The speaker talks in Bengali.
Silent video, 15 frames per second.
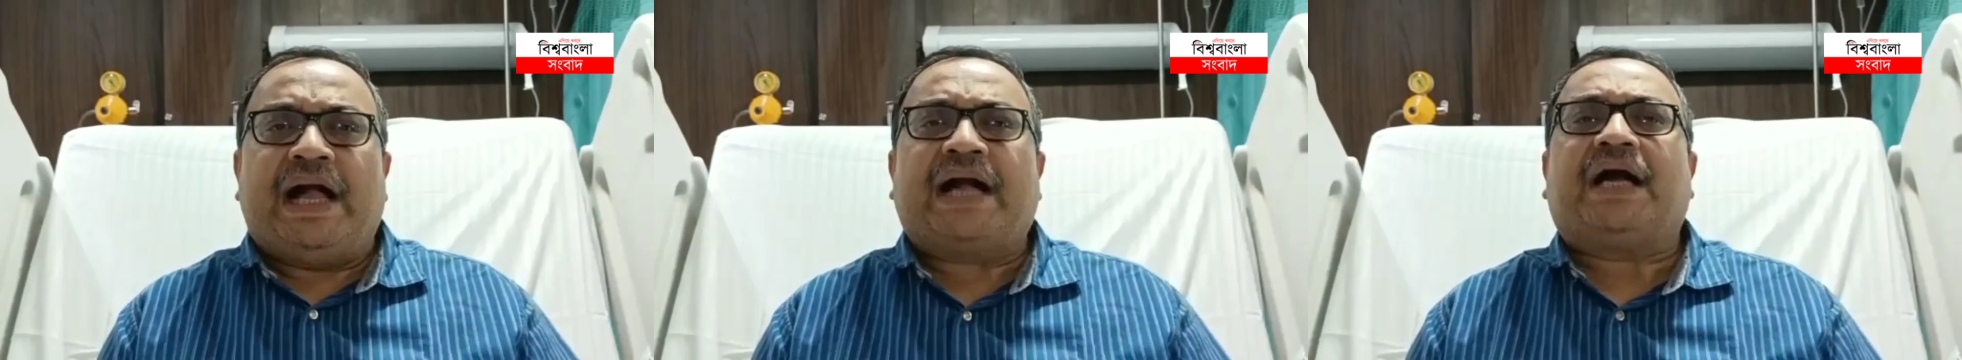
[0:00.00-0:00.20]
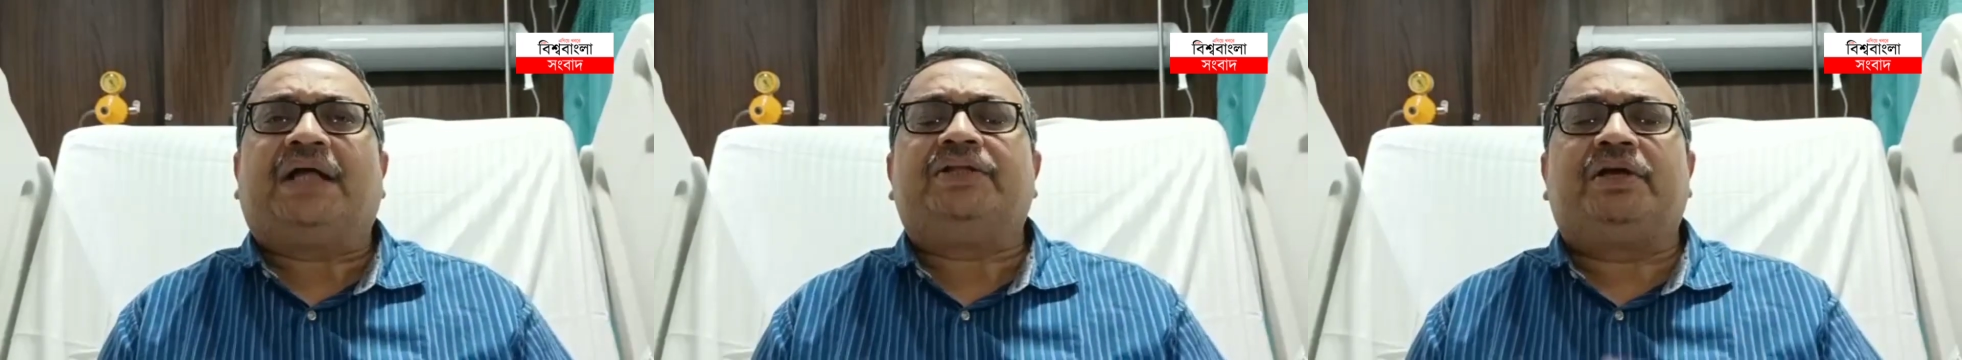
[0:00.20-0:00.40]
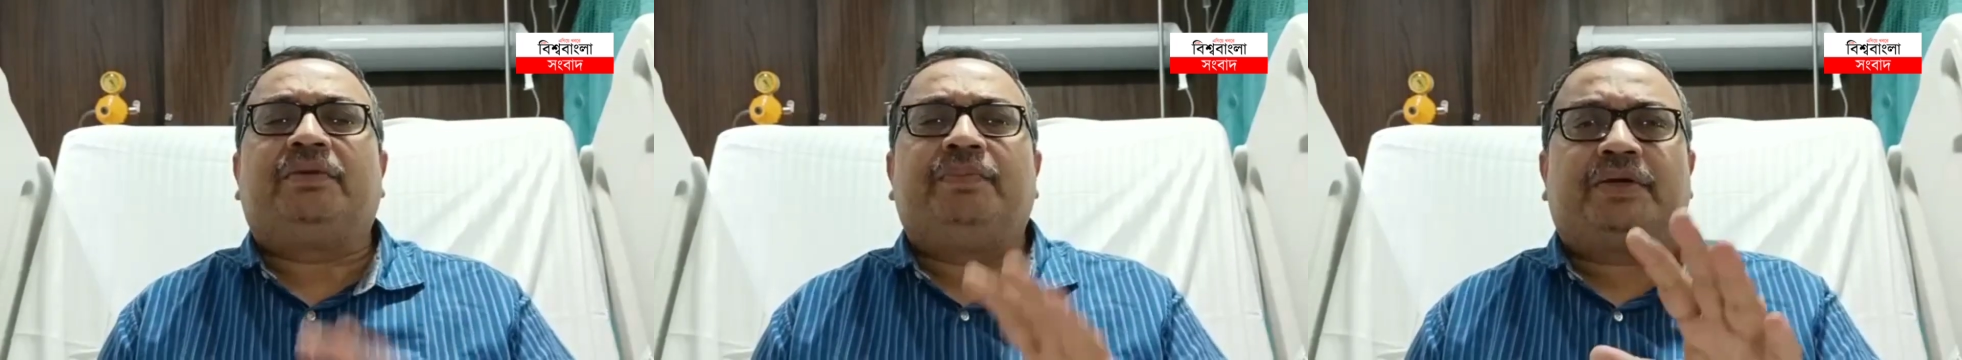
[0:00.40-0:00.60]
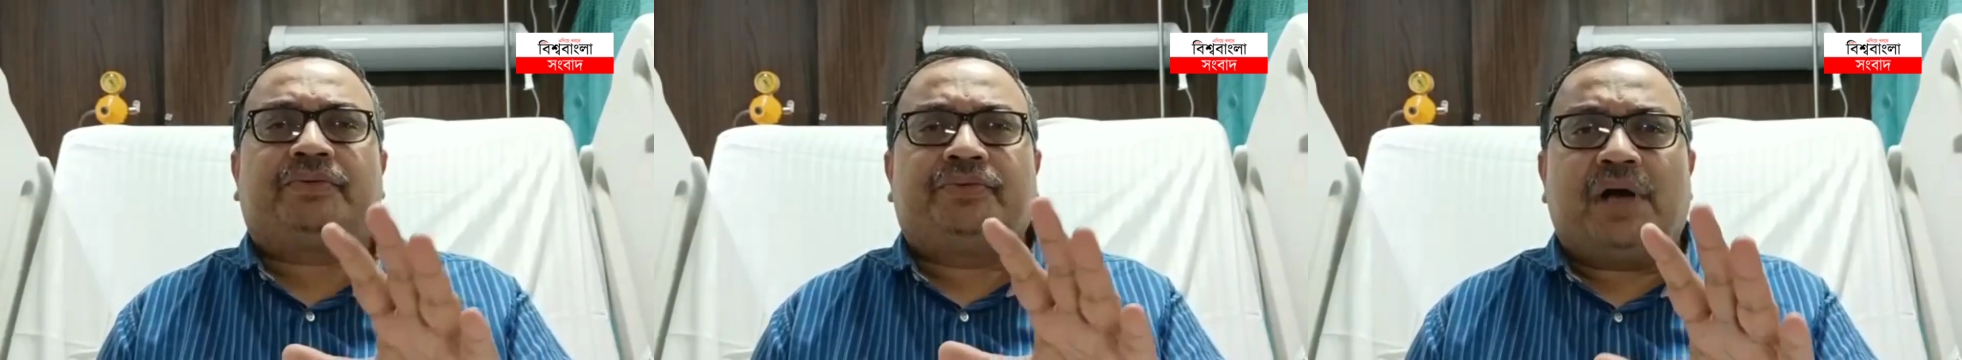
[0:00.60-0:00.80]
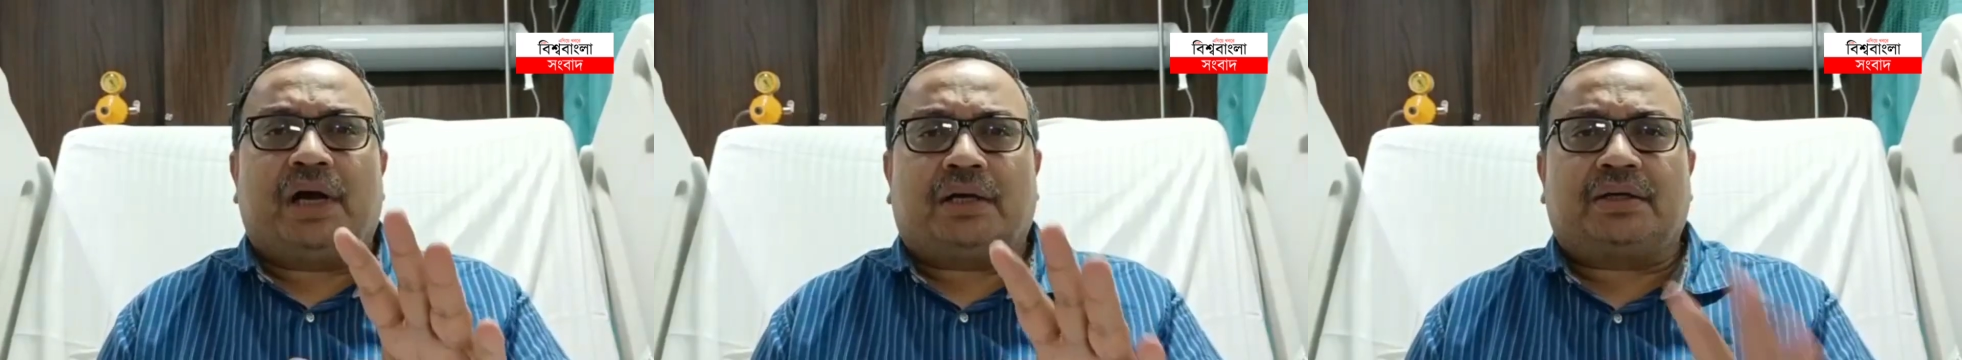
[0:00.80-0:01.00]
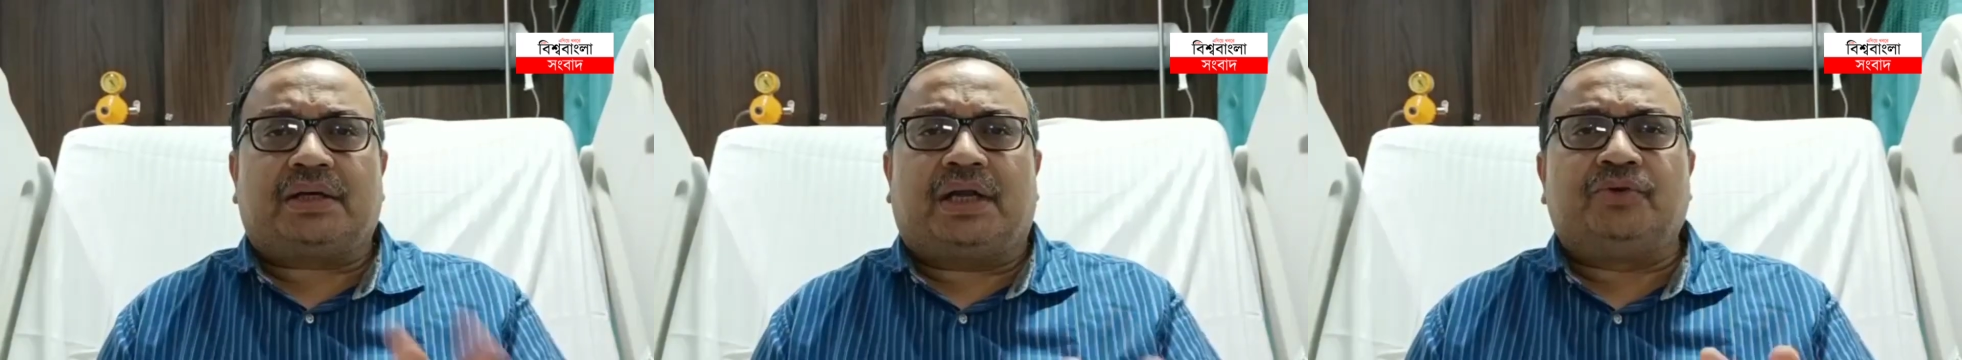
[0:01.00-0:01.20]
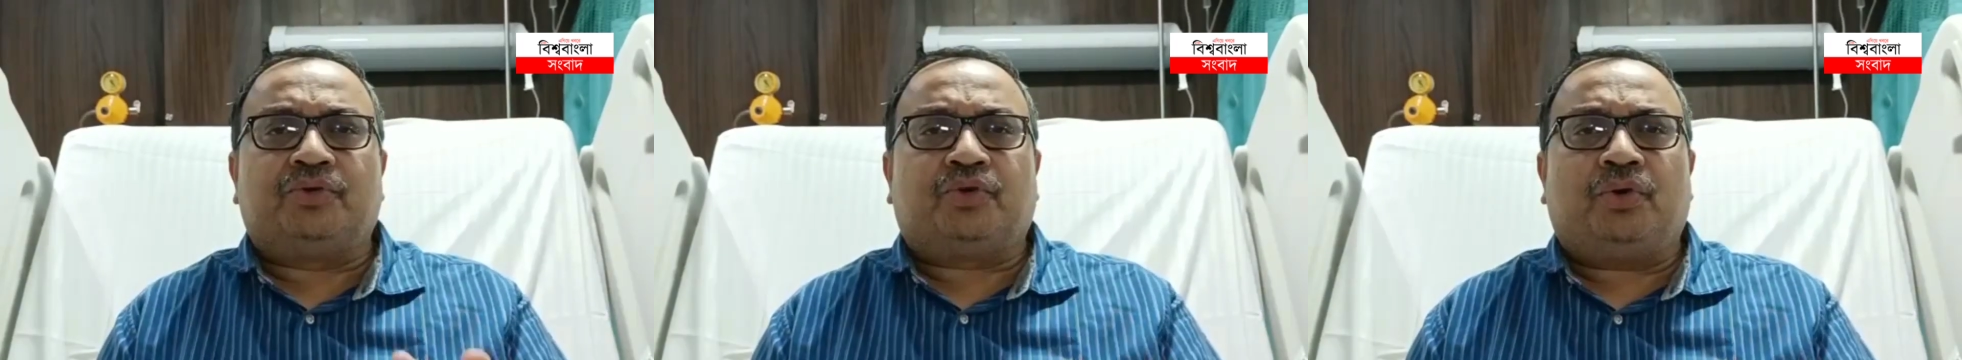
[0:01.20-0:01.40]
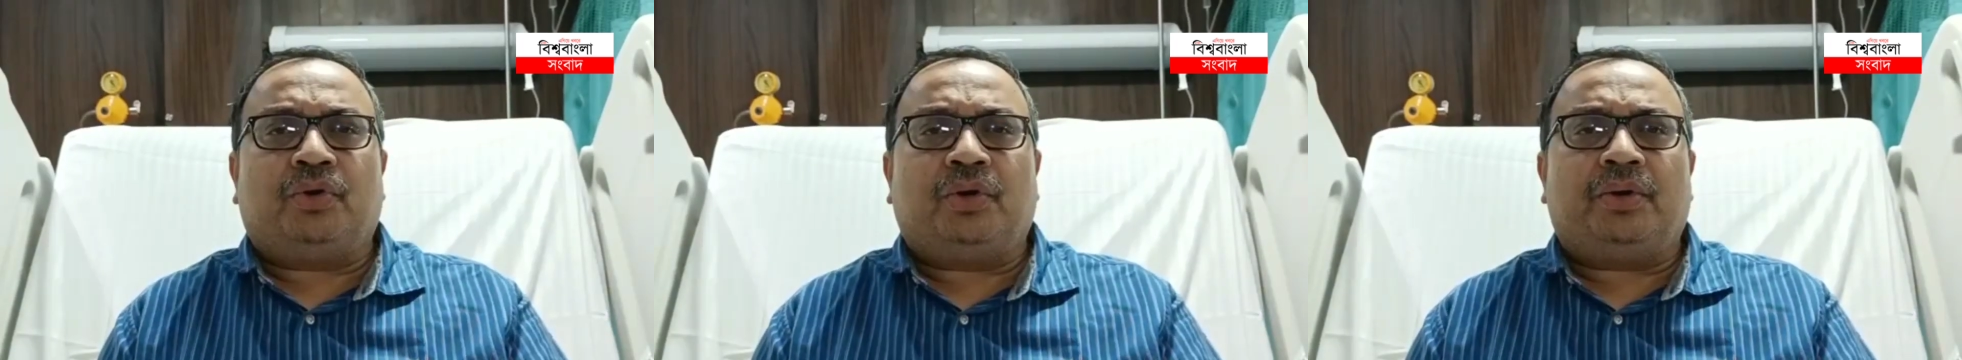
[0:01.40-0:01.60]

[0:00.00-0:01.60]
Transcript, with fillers: একাধিক ব্যক্তি আক্রান্ত